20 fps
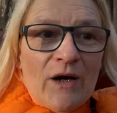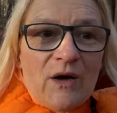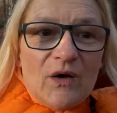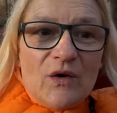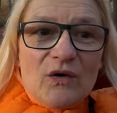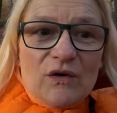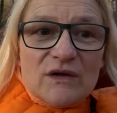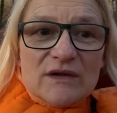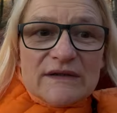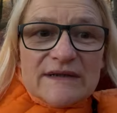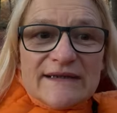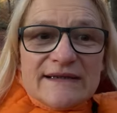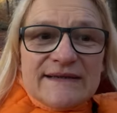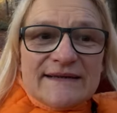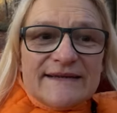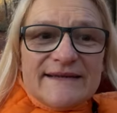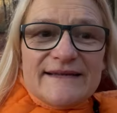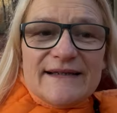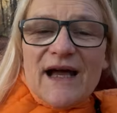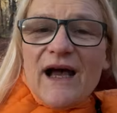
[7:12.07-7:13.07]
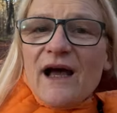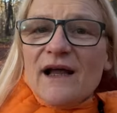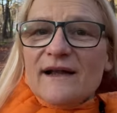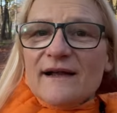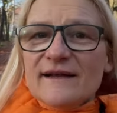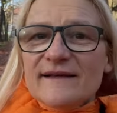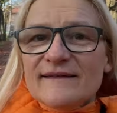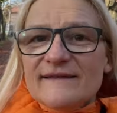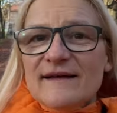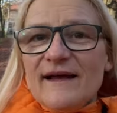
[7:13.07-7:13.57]
Und ja,
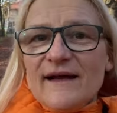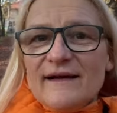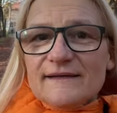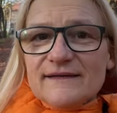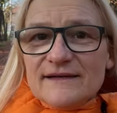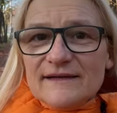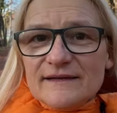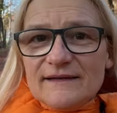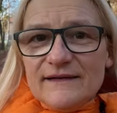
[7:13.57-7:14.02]
dann sagte